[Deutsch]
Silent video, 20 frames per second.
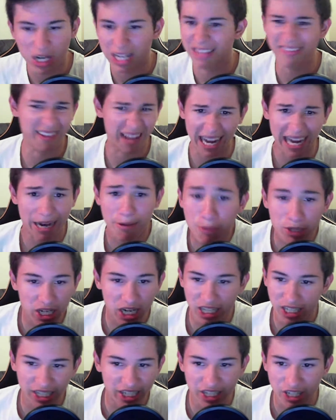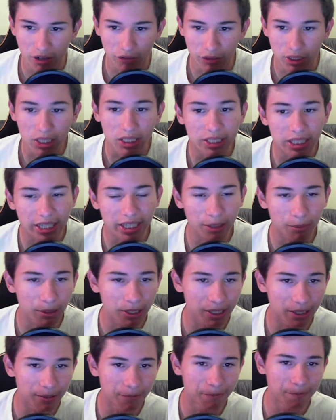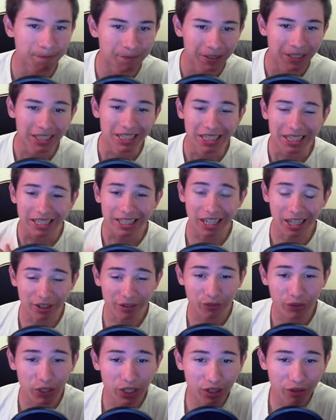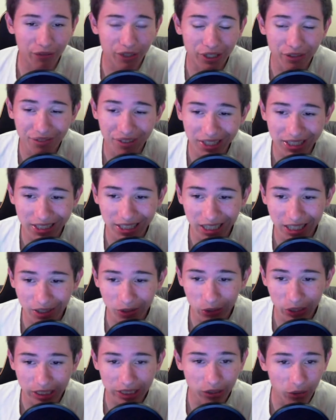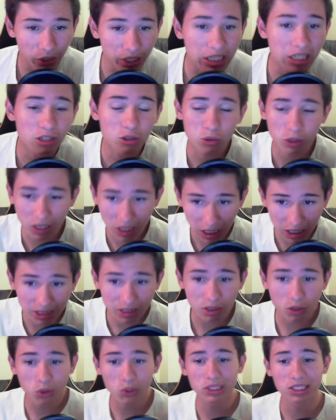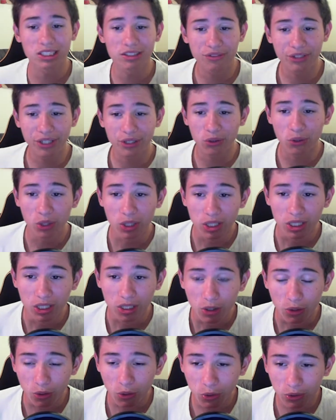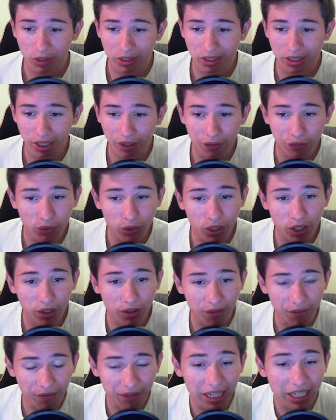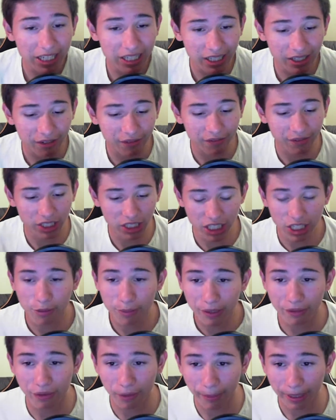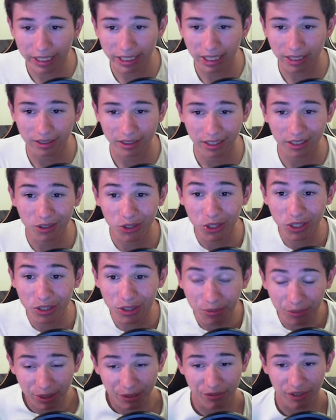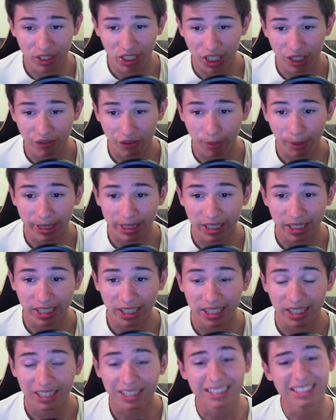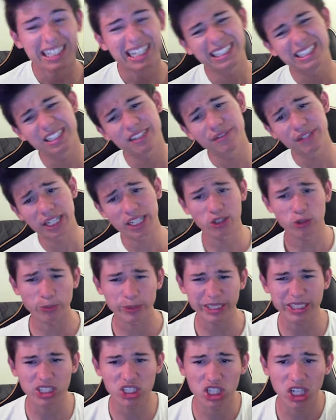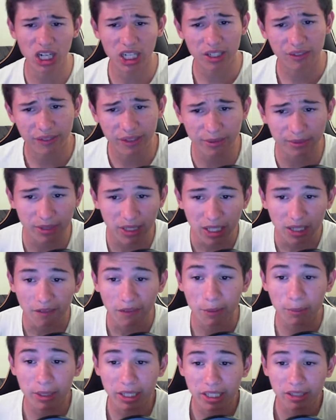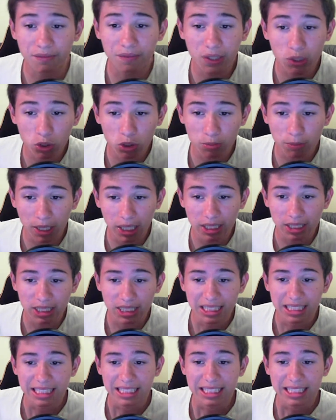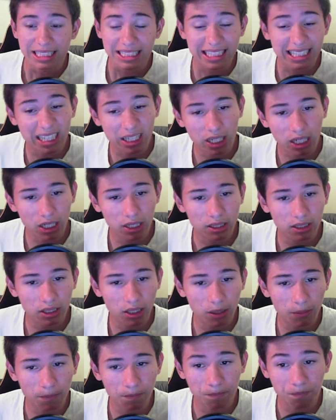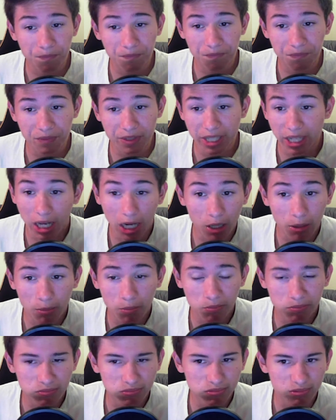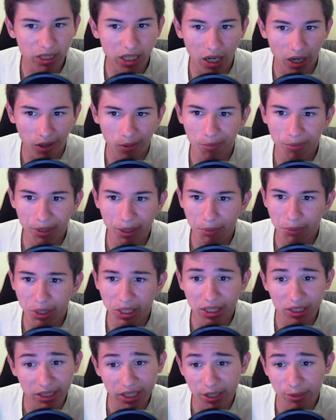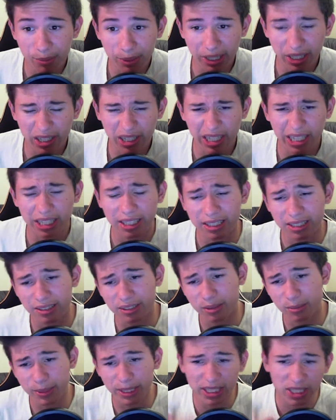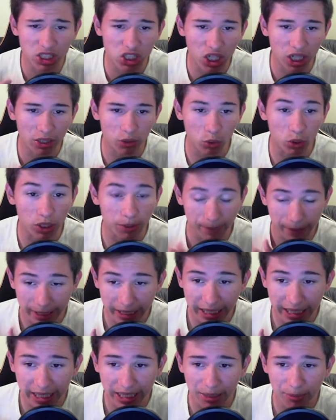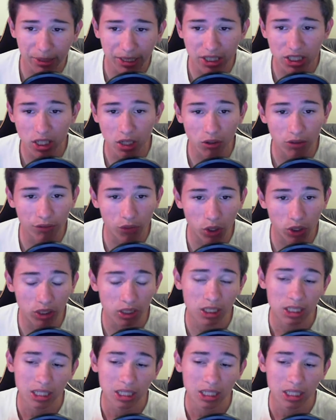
Das regt mich halt richtig auf. Nein, aber ähm, ja, ich würde auf jeden Fall sagen, Leute, heute nur ein ganz kurzes Video und dafür will ich dann wahrscheinlich mich verbessern. Dann könnte ich mich wahrscheinlich verbessern, denn es ist wirklich ein bisschen schade, wenn, wenn man dann Videos macht, die dann halt, ähm, die halb die halben Abonnenten nicht mitkriegen. Das ist ein bisschen schade. Oder mitkriegen, aber nicht schauen wollen.